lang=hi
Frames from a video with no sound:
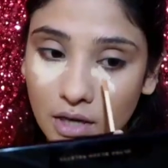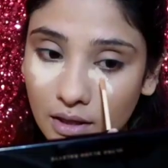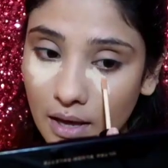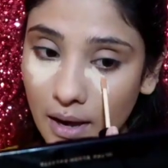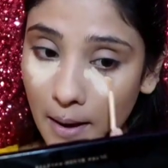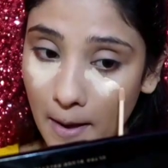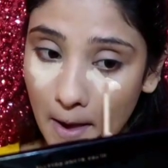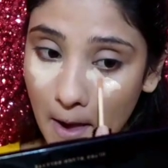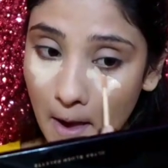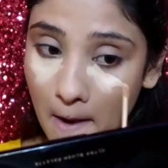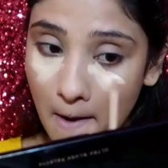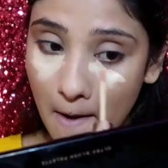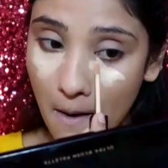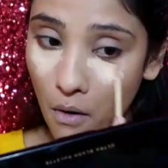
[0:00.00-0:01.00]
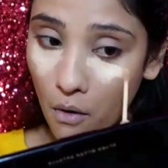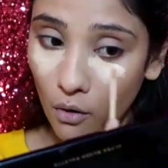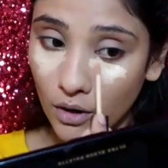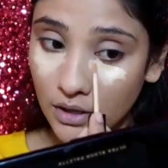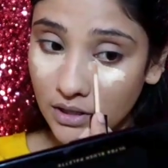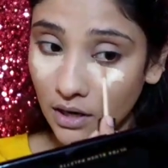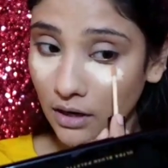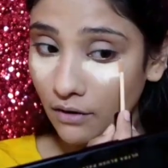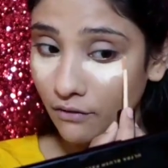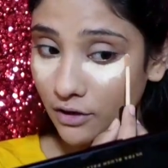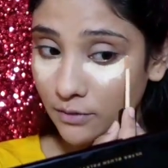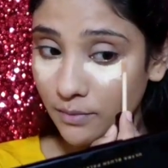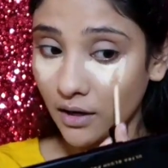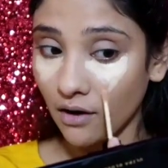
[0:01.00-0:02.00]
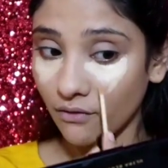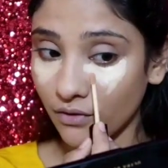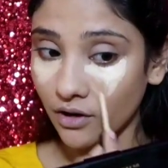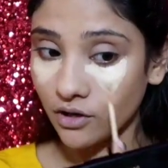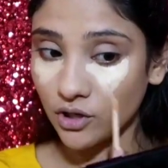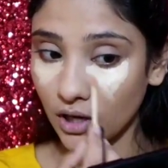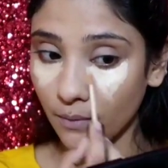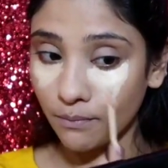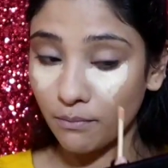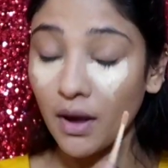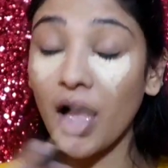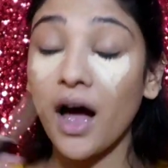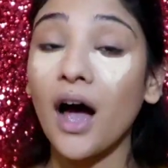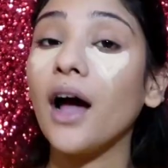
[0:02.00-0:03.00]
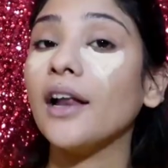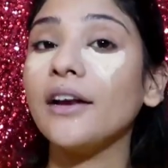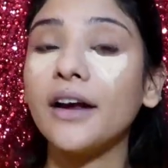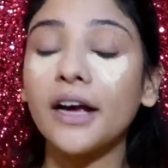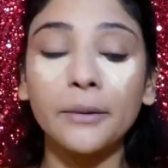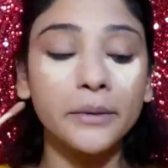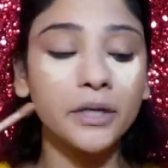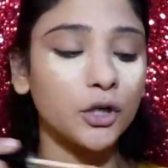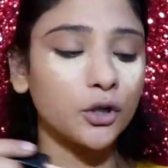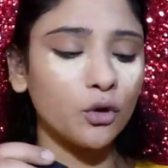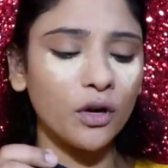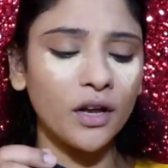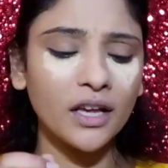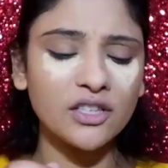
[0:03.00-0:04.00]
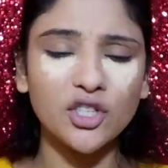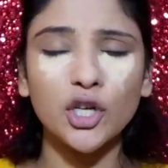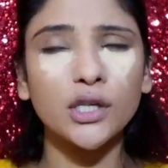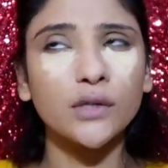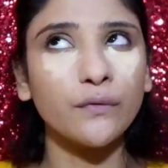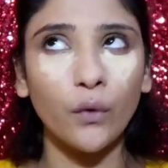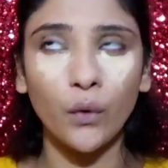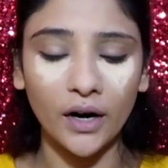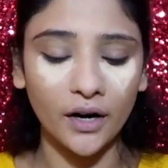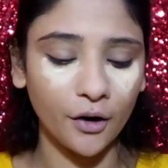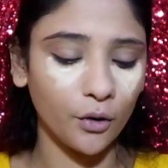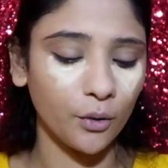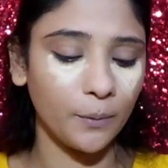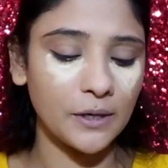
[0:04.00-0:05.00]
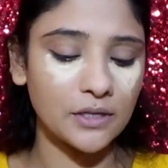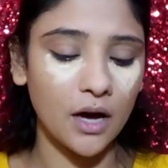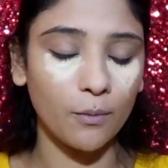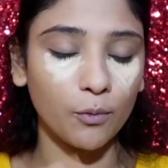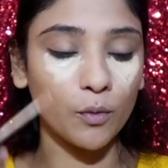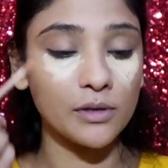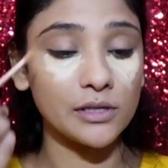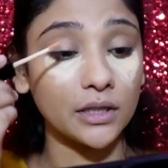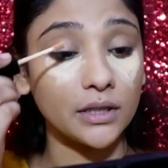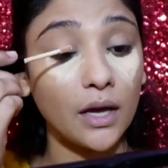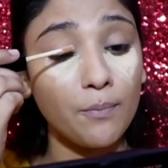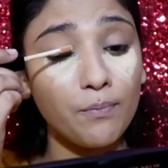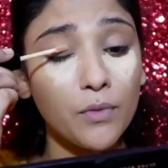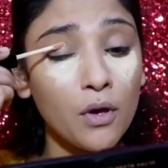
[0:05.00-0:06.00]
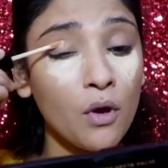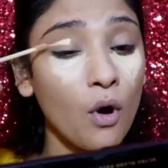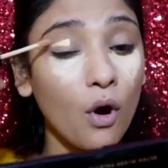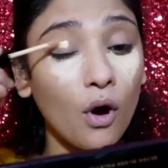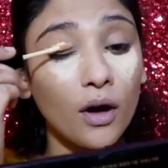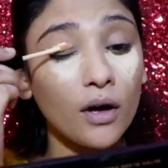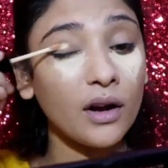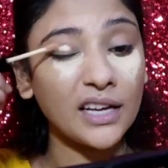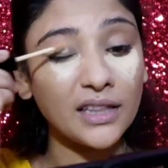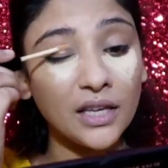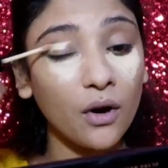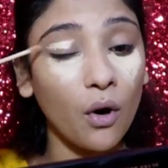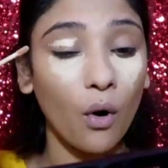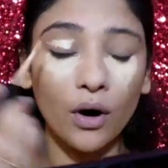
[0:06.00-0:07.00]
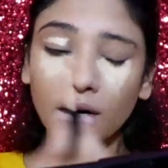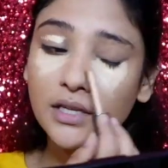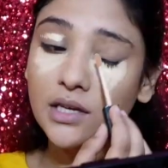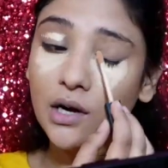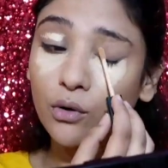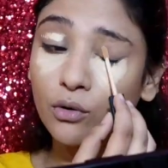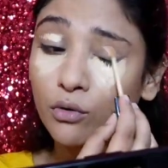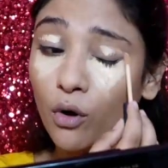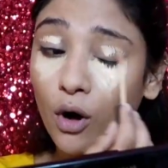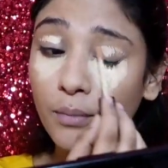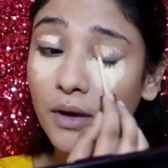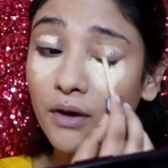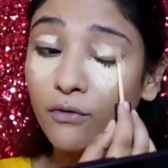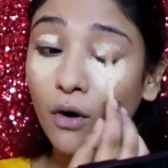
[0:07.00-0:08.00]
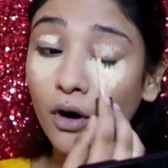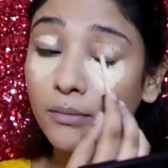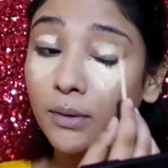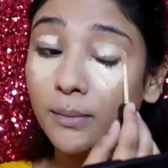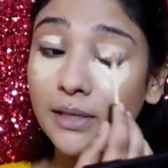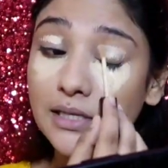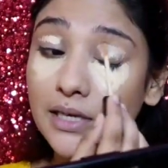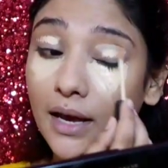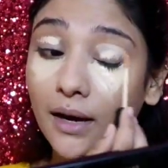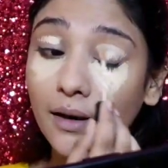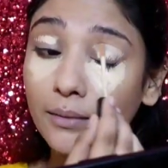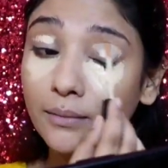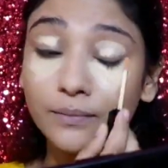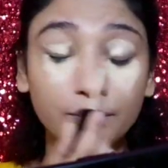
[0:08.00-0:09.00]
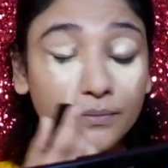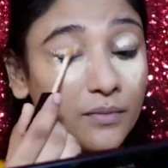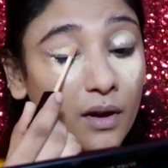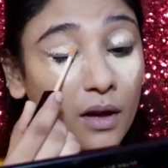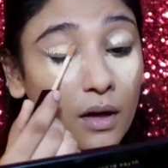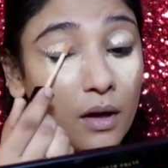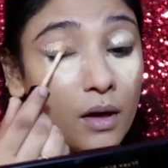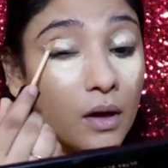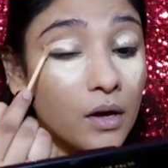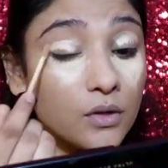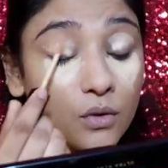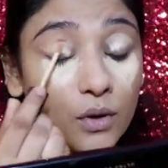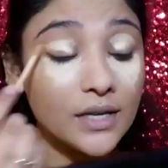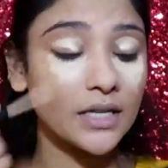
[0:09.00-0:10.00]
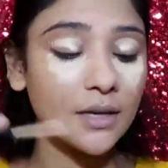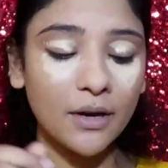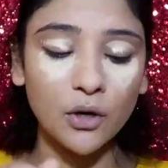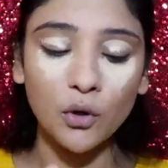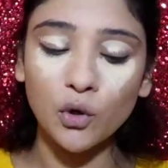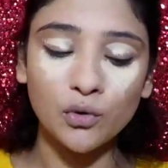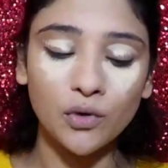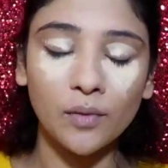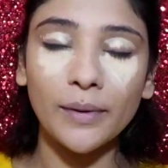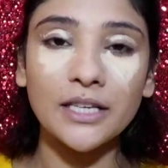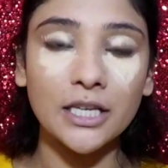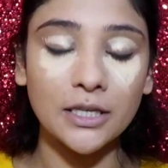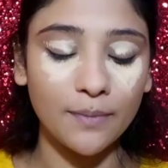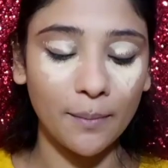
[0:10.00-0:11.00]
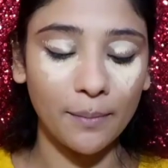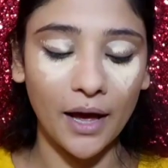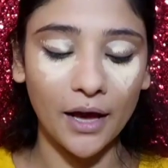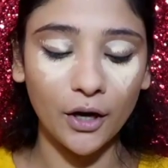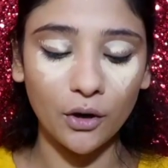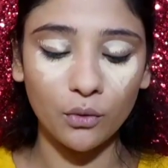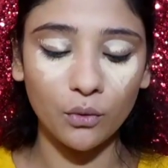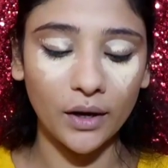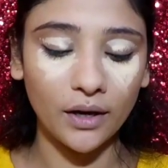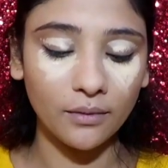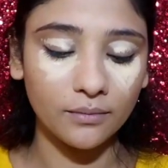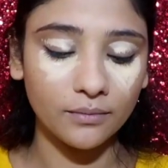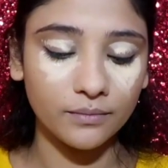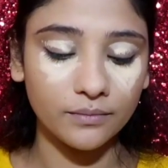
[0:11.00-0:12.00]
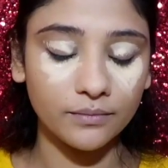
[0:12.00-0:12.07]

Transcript: हो जाता है और इसका कवरेज भी काफ़ी अच्छा है मैं हाईली रिकमेंड करती हूँ और ये जस्ट फोर हंड्रेड रुपीज़ का आपको मिल जाता है और आई थिंक ऑन डिस्काउंट तो और भी अफोर्डेबल मिल जाएगा सो so, इसे मैं यूजल प्लेसेस पर अप्लाई करूँगी